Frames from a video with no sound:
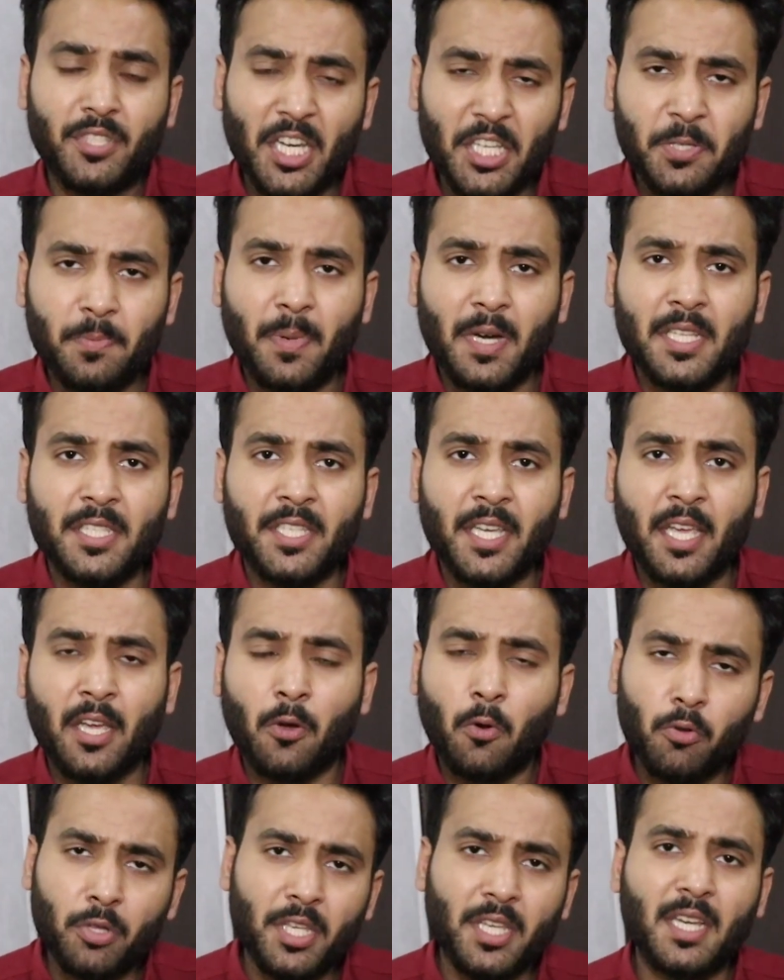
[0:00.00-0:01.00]
जज बन
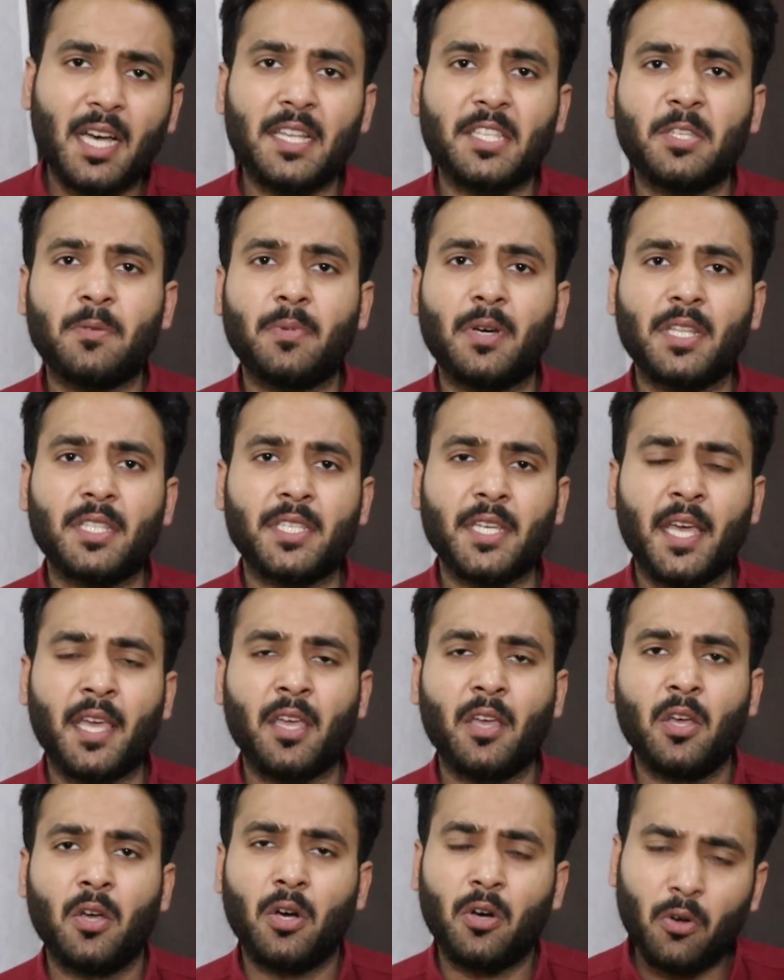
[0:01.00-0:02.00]
जाएं ख़ुद ही काजी बन
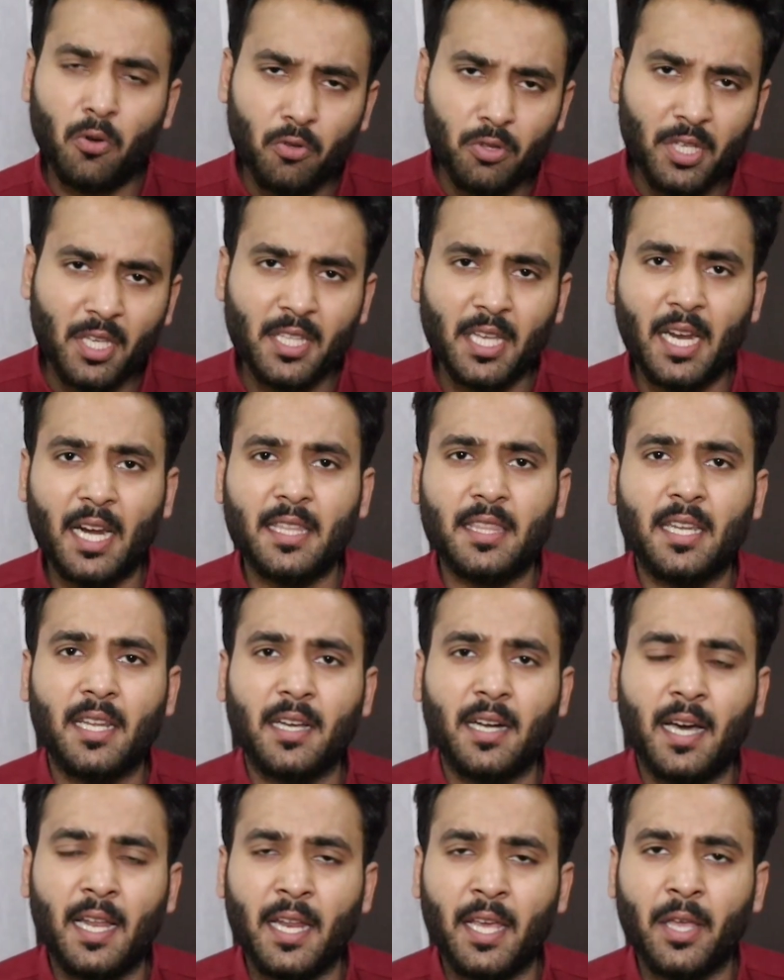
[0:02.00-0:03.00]
जाएं ख़ुद ही अदालत
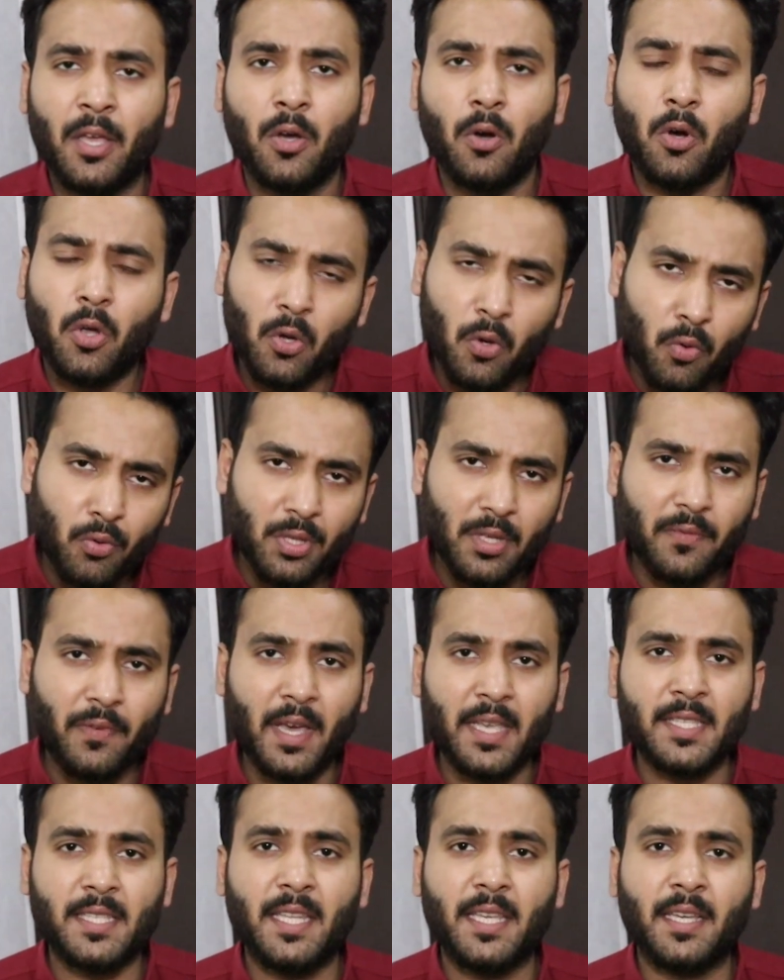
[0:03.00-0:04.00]
लगा लें और ख़ुद ही
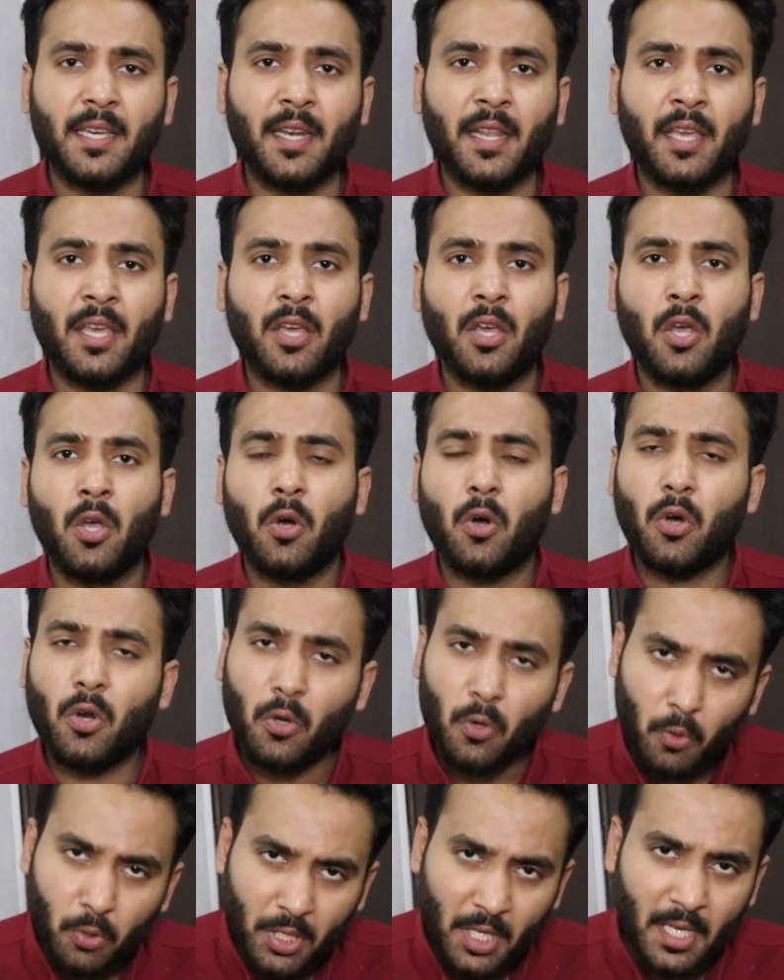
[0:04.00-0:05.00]
फ़ैसले करें
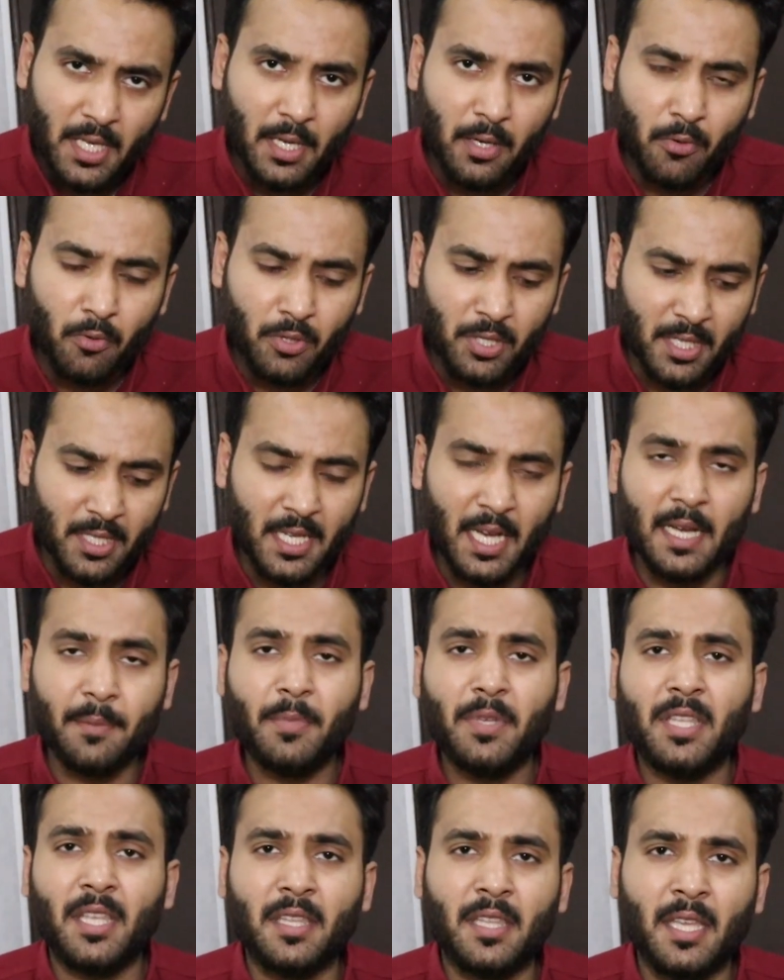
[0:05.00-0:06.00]
और ख़ुद ही उन सज़ा
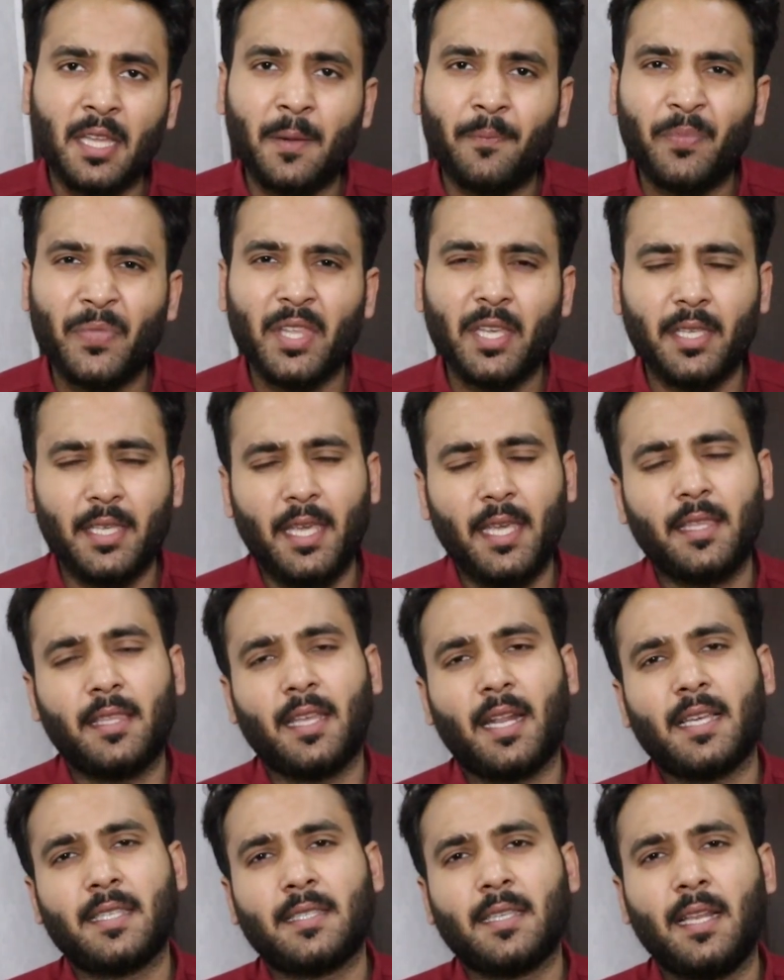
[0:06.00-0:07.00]
भी दे दें ये
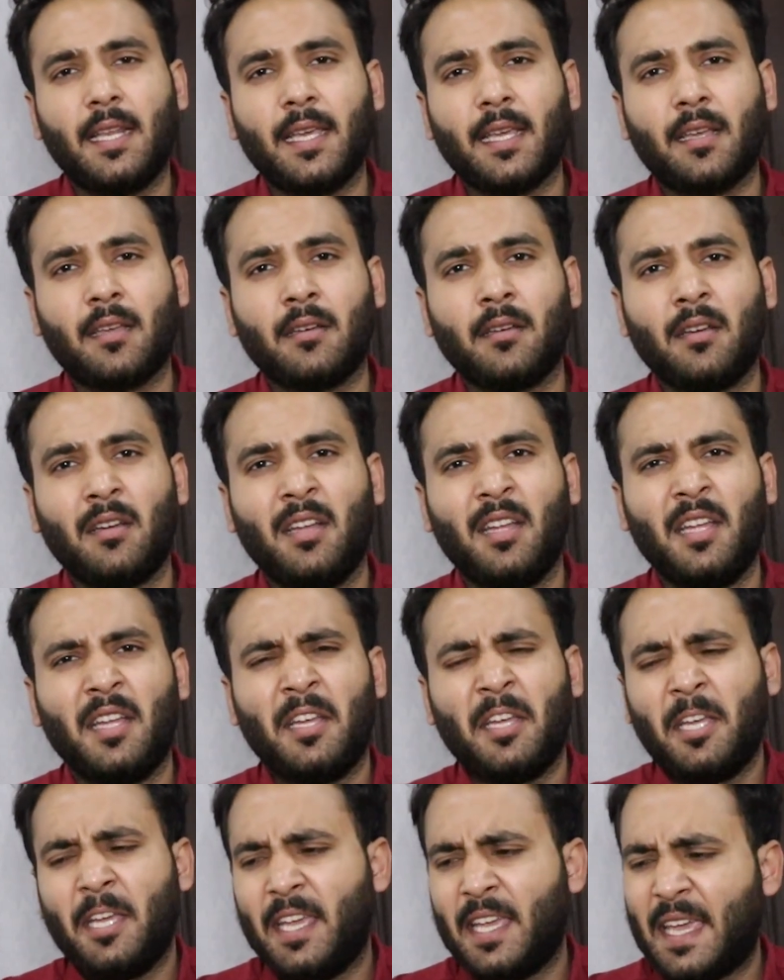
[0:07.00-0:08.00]
दरअसल एक
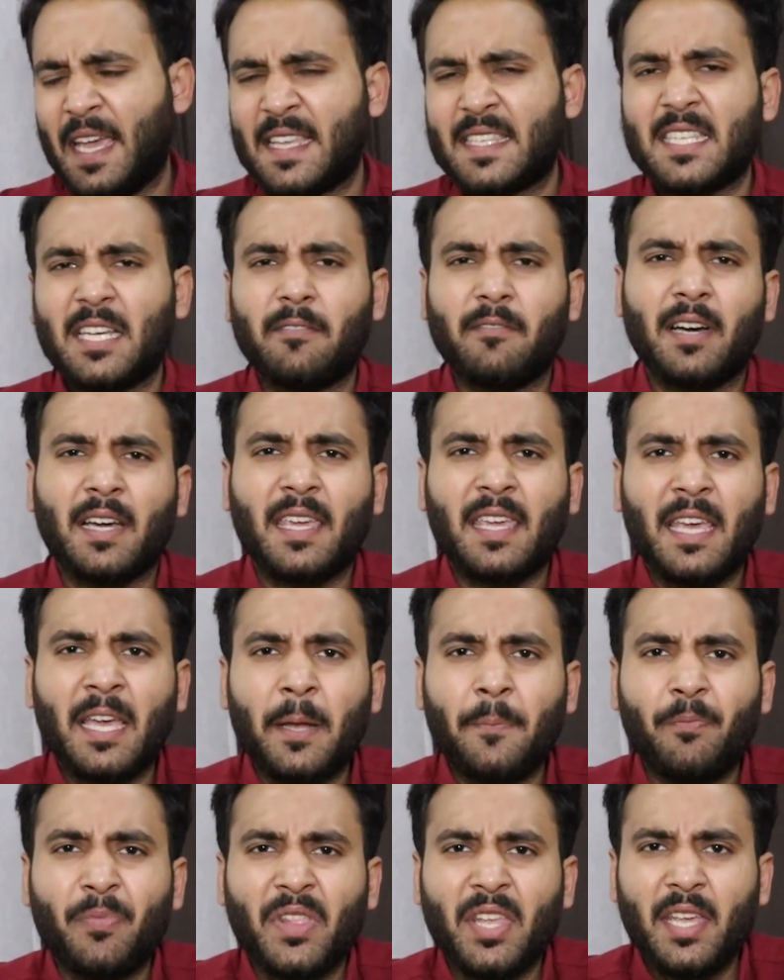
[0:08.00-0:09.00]
एक ऐसा वाक़
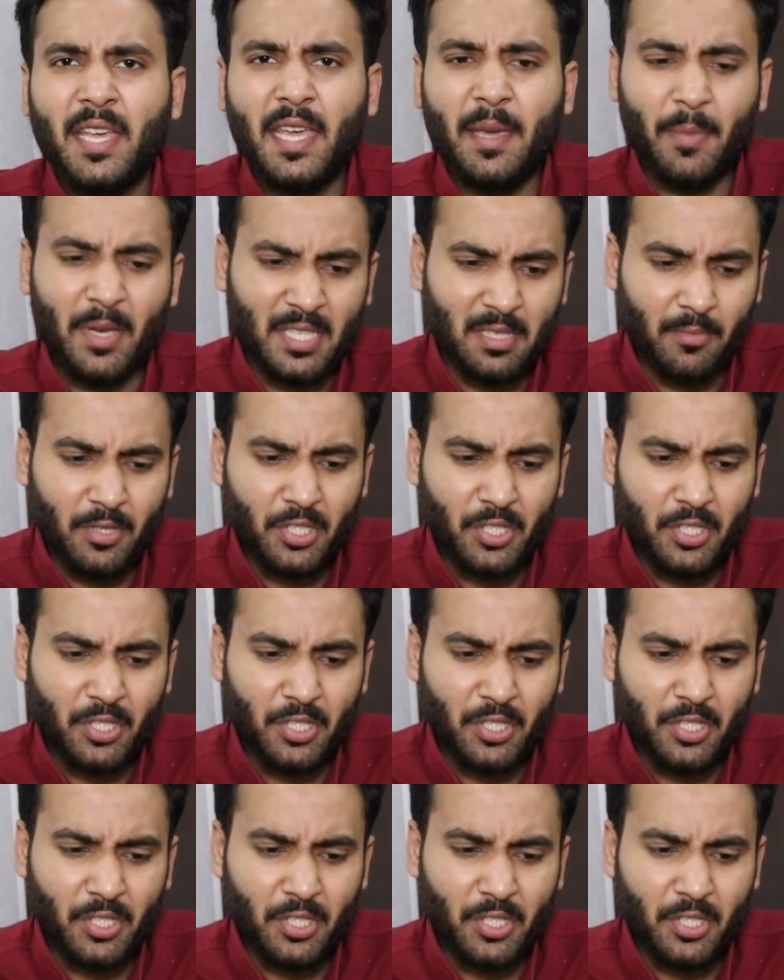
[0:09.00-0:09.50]
है मैं